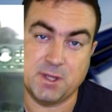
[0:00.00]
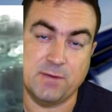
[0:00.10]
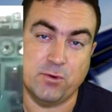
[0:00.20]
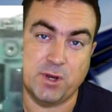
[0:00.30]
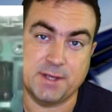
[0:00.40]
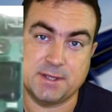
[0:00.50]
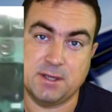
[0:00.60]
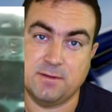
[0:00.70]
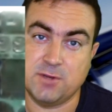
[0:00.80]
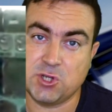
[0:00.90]
На его
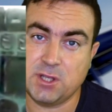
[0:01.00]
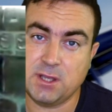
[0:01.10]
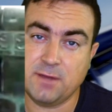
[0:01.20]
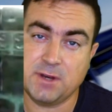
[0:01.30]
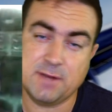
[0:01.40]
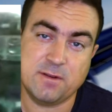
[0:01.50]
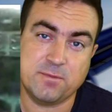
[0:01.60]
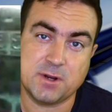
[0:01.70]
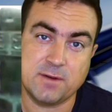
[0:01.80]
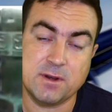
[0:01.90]
резкие движения
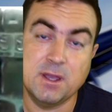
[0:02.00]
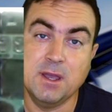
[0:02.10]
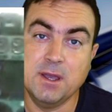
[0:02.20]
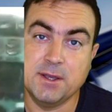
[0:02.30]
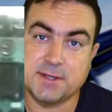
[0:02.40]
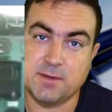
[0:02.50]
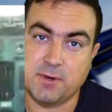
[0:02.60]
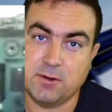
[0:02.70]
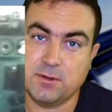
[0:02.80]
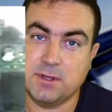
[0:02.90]
влево-вправо
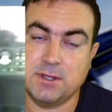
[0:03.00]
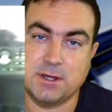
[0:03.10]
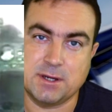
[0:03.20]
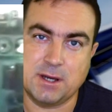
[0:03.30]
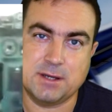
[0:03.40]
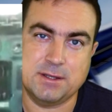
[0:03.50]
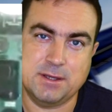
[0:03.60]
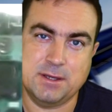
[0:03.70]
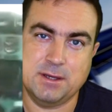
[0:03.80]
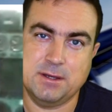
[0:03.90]
самолет никак
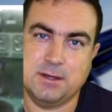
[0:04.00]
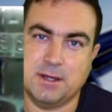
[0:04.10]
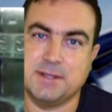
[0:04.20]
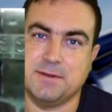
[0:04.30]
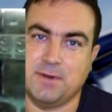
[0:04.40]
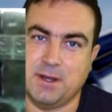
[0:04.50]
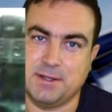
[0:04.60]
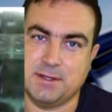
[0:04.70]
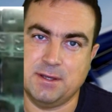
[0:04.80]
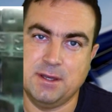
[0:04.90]
не
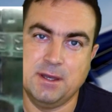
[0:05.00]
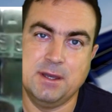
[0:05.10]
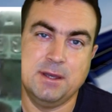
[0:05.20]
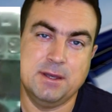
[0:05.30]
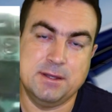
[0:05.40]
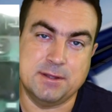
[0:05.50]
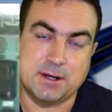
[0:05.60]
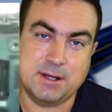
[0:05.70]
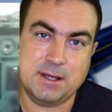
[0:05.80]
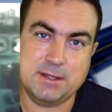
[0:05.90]
отзывается.
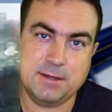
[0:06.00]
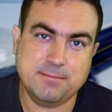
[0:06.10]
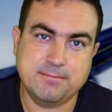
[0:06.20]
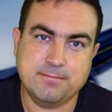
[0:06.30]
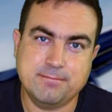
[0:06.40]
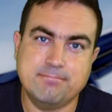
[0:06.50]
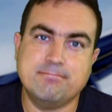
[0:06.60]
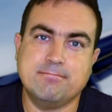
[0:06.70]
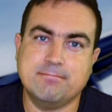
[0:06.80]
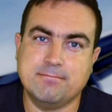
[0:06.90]
Наглядно?
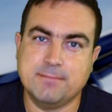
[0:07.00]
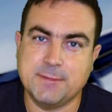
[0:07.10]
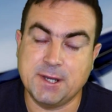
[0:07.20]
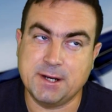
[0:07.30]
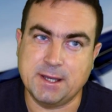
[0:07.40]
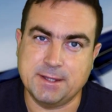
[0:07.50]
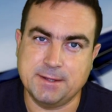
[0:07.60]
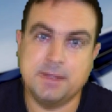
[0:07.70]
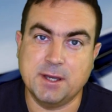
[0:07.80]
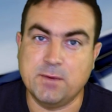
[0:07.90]
Наглядно.
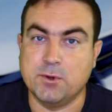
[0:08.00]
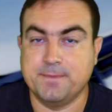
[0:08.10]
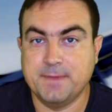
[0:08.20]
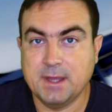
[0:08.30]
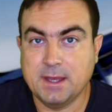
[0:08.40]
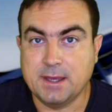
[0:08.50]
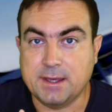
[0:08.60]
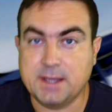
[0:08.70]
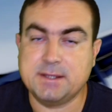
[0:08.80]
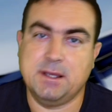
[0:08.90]
Так вот,
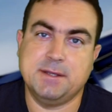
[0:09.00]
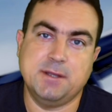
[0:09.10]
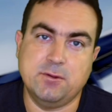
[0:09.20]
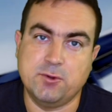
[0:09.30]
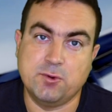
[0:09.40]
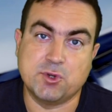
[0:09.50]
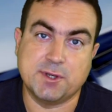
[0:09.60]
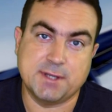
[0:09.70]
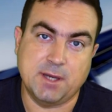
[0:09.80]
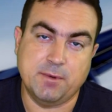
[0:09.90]
если я сделаю то же
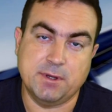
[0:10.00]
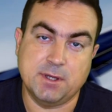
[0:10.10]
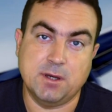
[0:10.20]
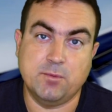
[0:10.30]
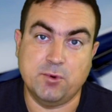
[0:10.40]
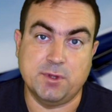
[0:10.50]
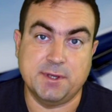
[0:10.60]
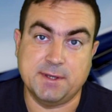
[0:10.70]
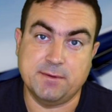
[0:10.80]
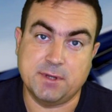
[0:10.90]
самое на
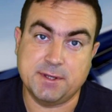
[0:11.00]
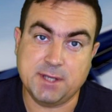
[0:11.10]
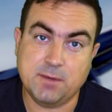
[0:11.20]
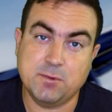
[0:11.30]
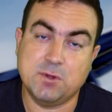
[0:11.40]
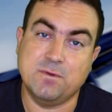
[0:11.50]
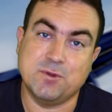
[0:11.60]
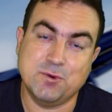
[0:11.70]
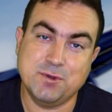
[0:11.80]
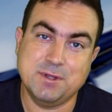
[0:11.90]
Боинге 737, то
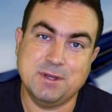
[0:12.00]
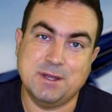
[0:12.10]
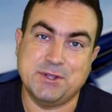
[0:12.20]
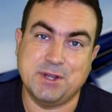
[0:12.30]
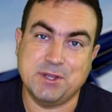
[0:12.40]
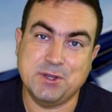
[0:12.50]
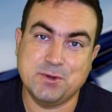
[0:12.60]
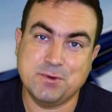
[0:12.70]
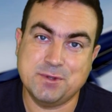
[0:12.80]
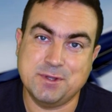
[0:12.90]
вот он
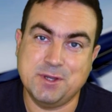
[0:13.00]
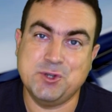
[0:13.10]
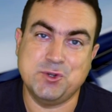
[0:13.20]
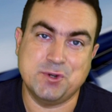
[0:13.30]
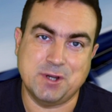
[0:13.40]
отреагирует, да еще